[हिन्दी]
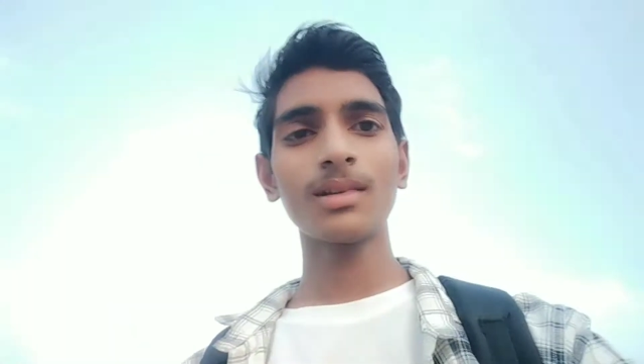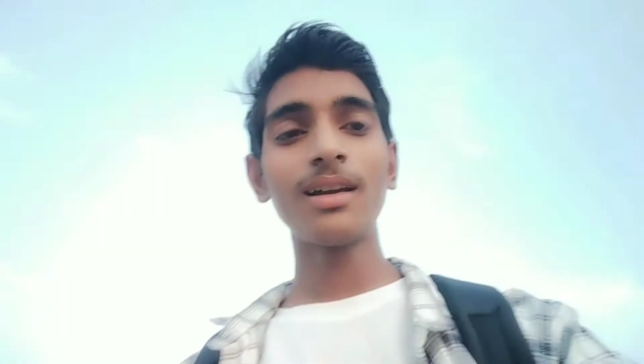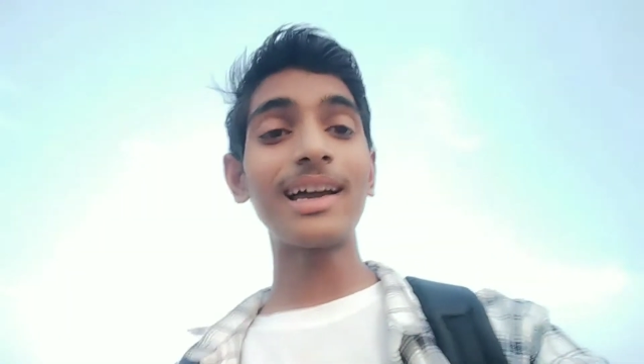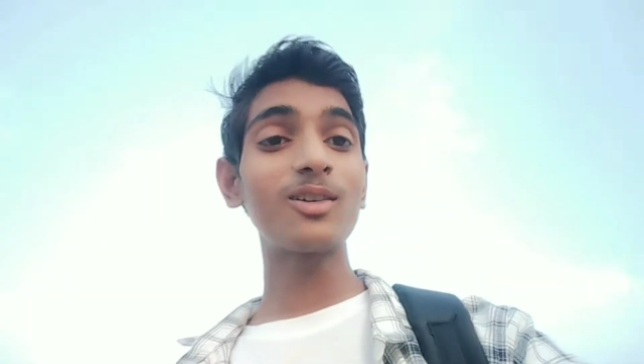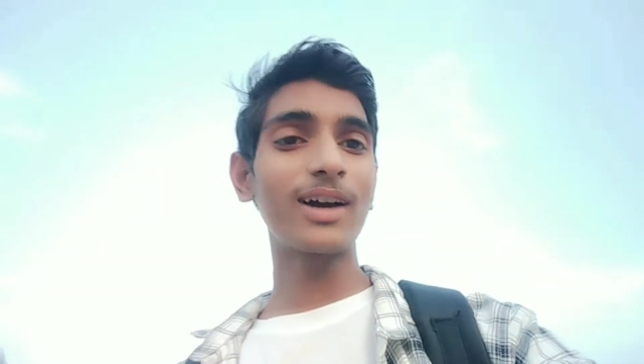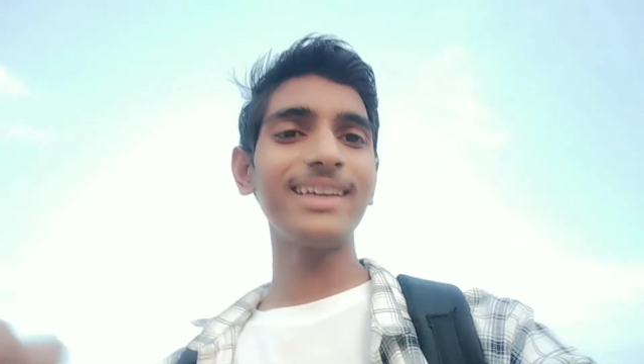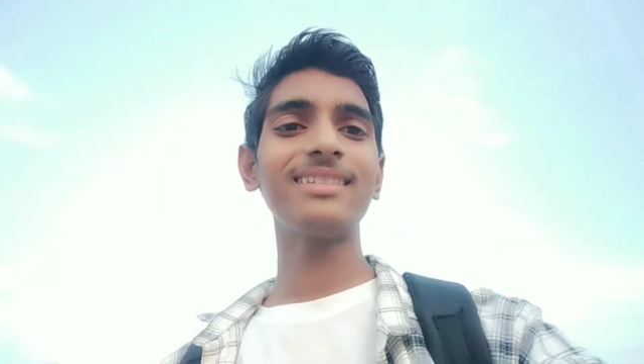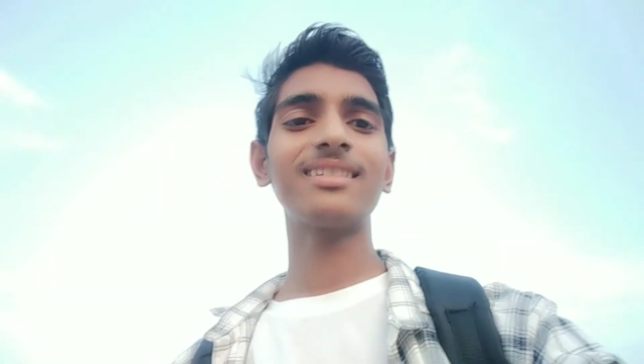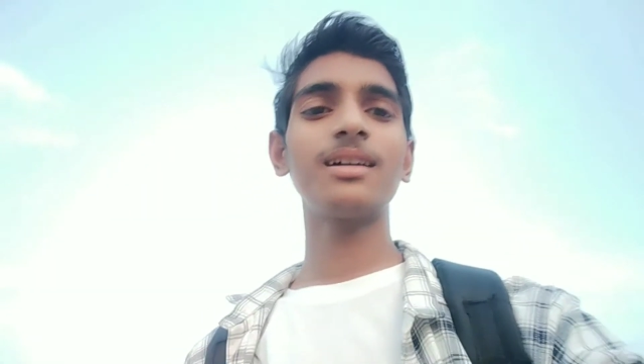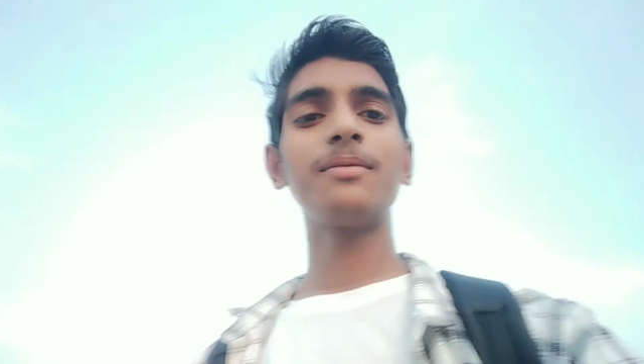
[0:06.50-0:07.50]
हेलो
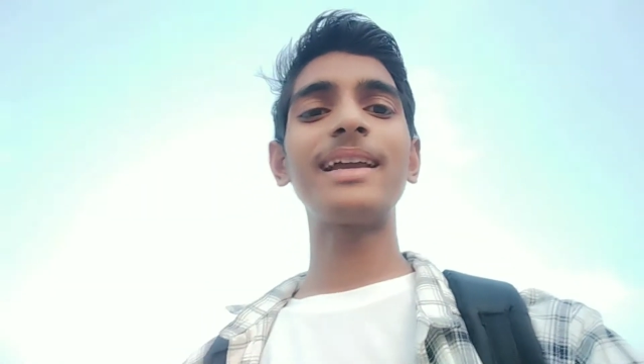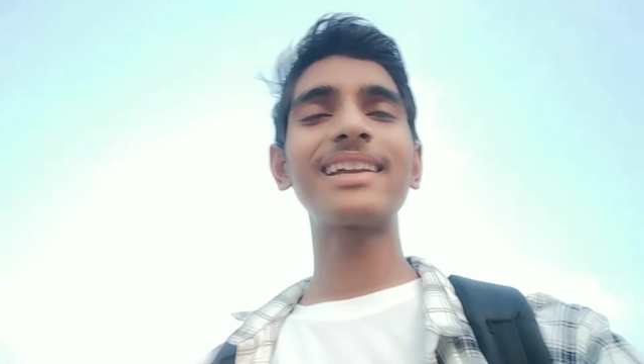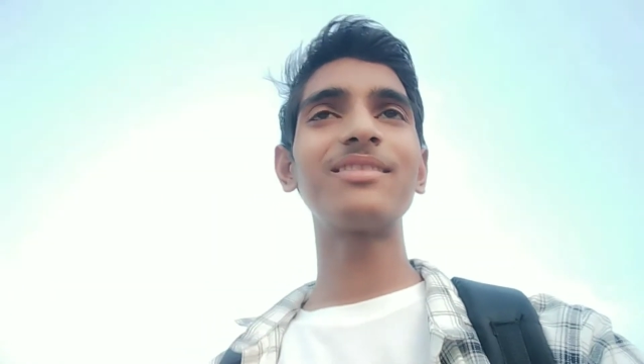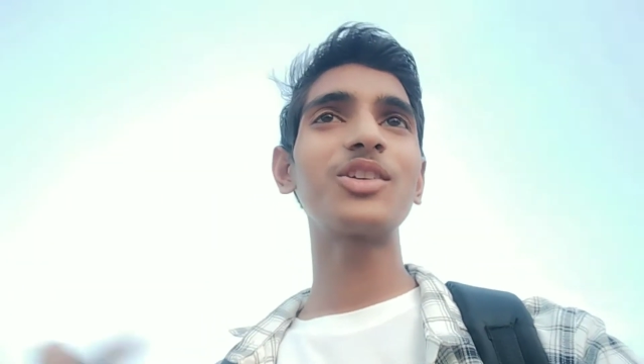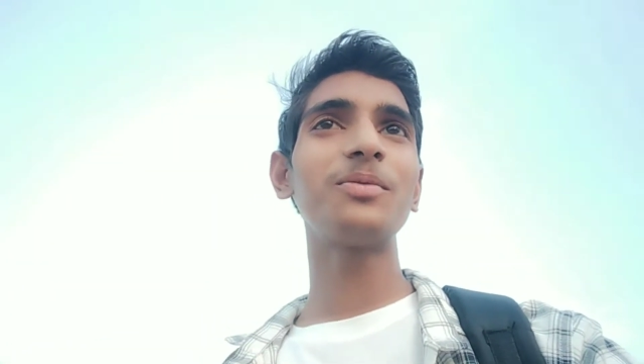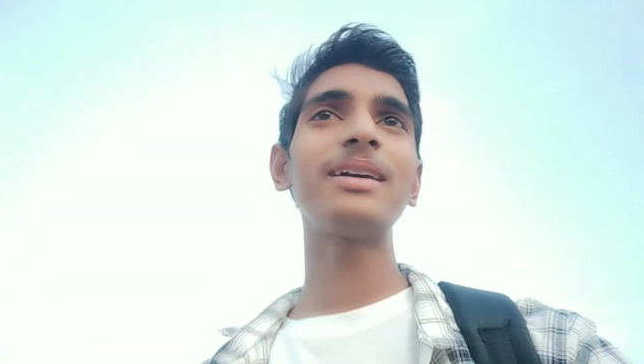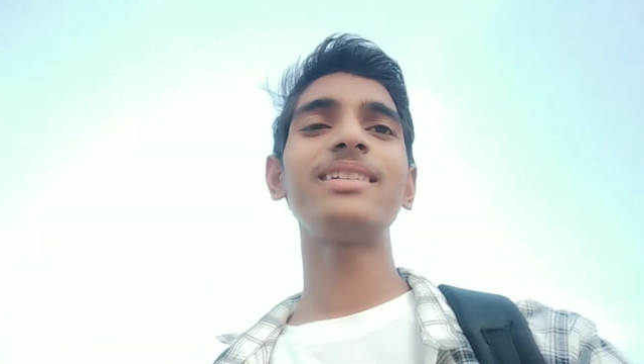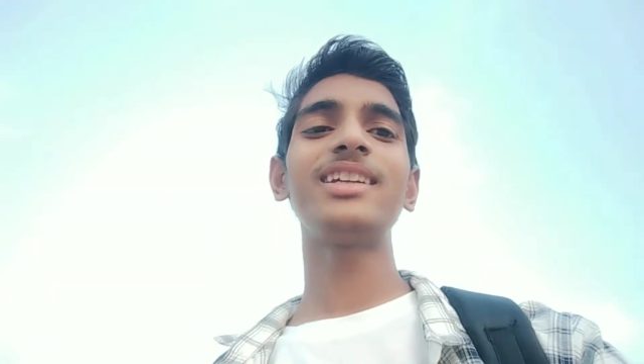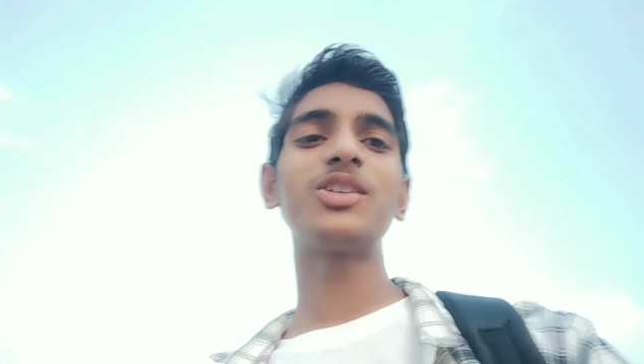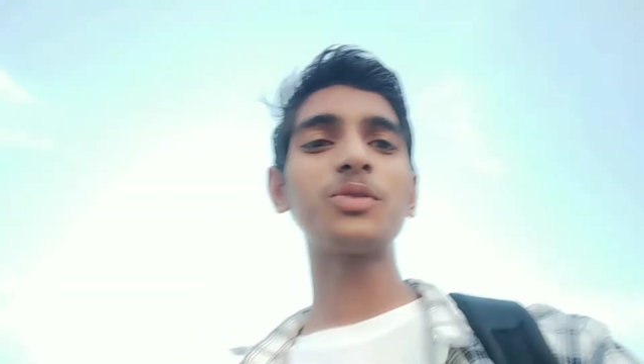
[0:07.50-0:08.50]
गाइस वेलकम टू माय
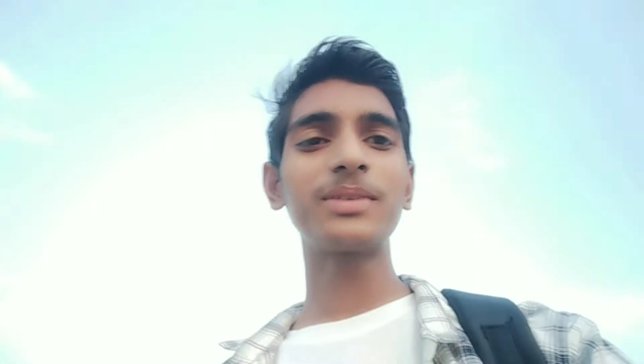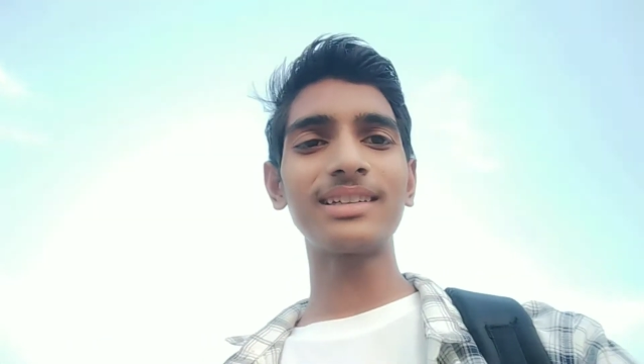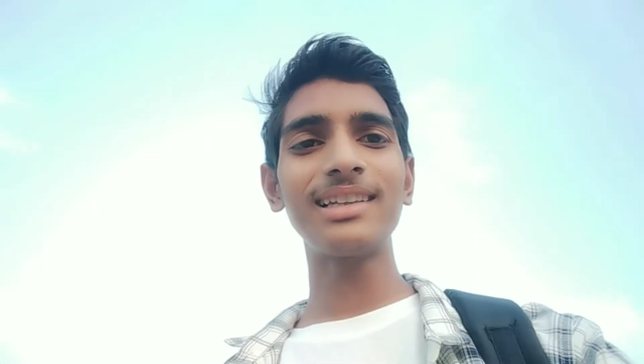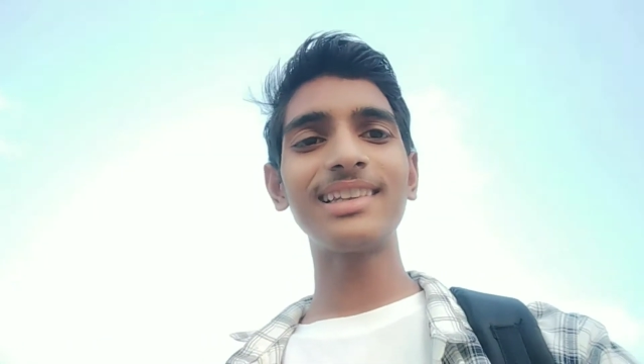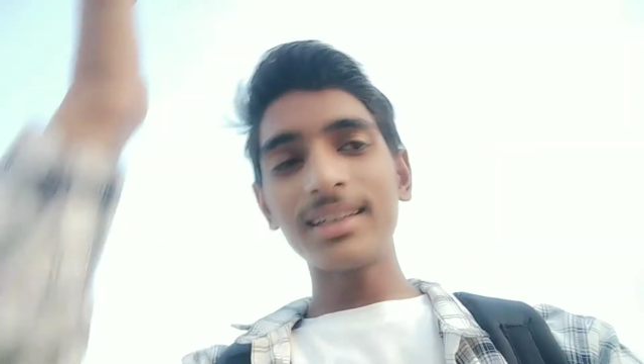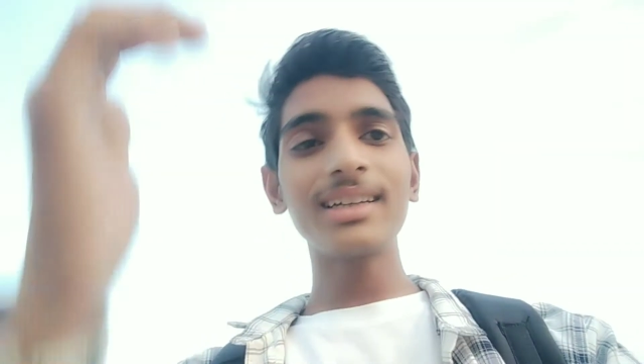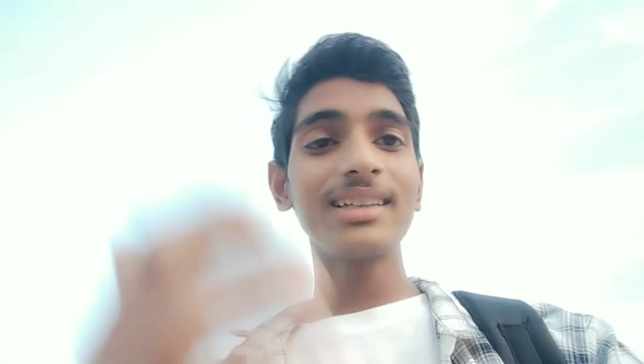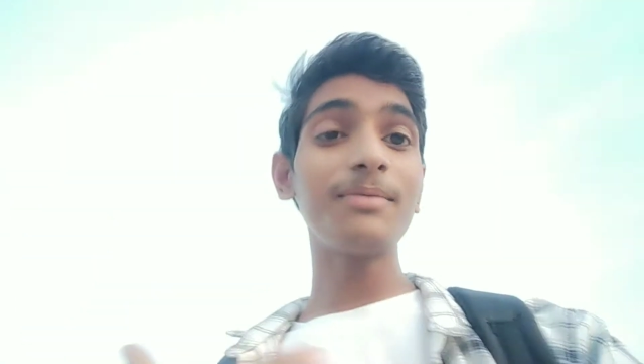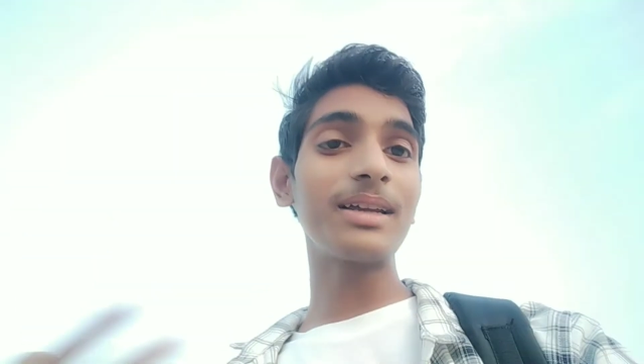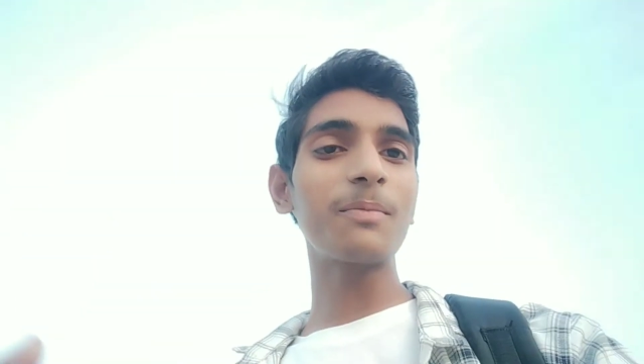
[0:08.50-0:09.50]
यूट्यूब चैनल
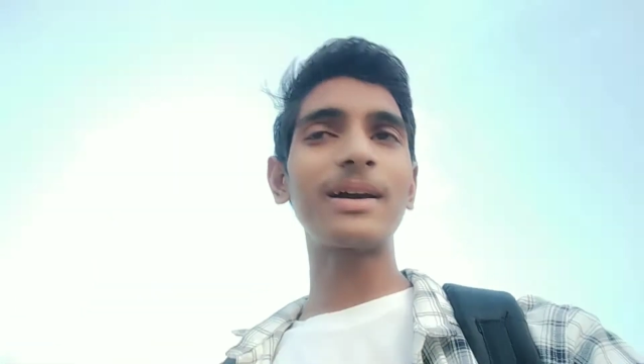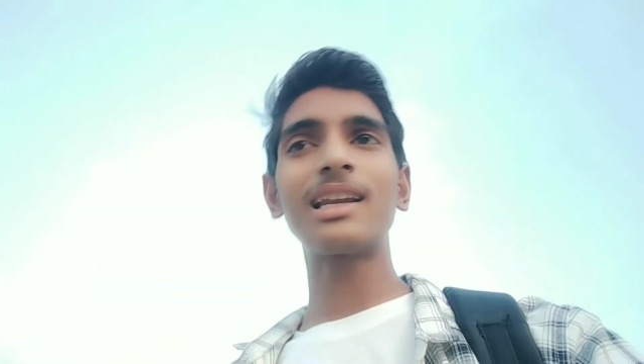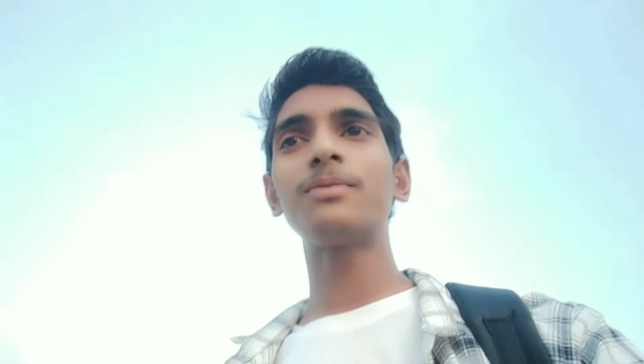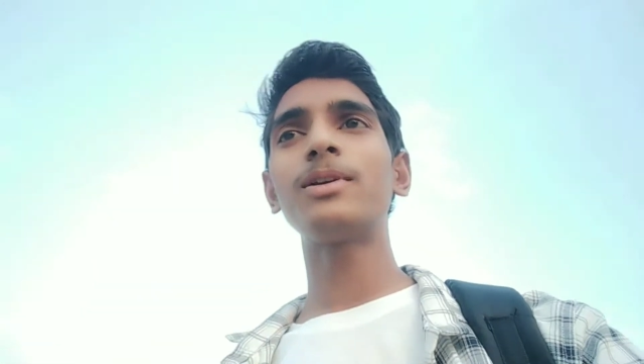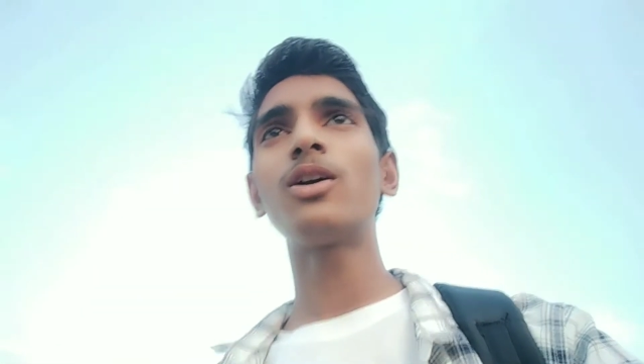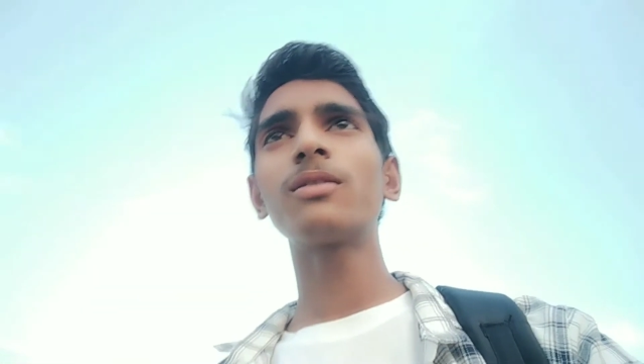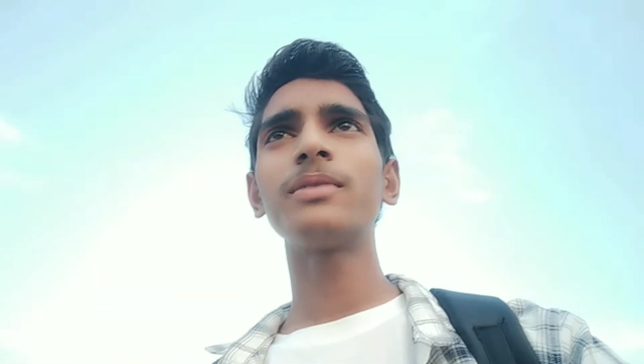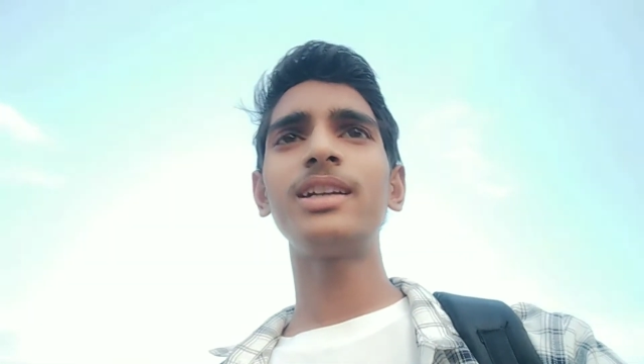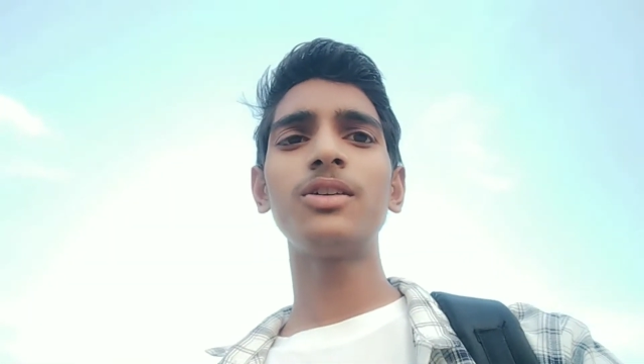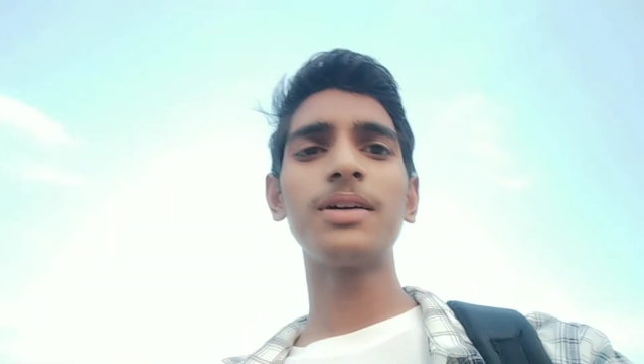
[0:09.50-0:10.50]
ये मेरा पहला ब्लॉग
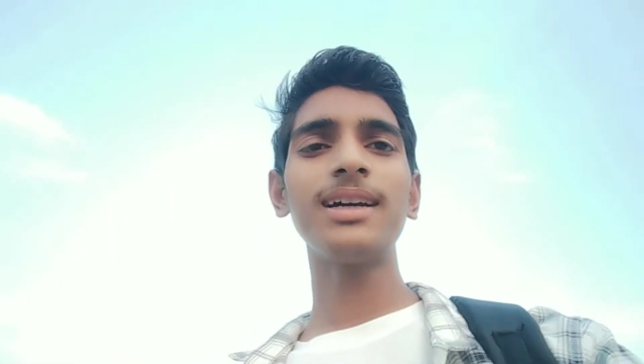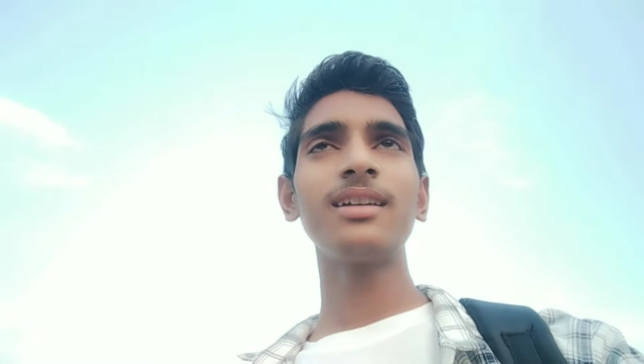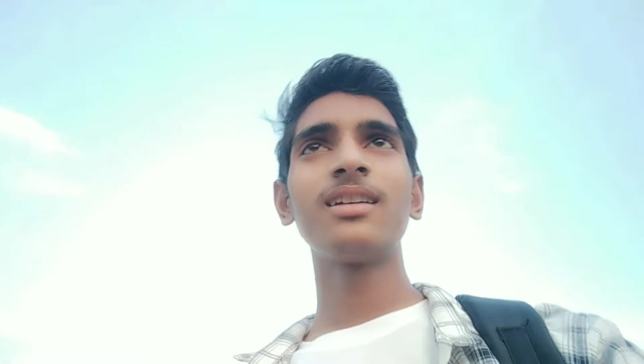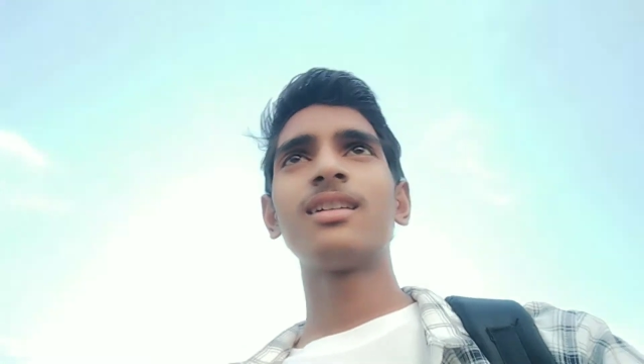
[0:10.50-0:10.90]
वीडियो है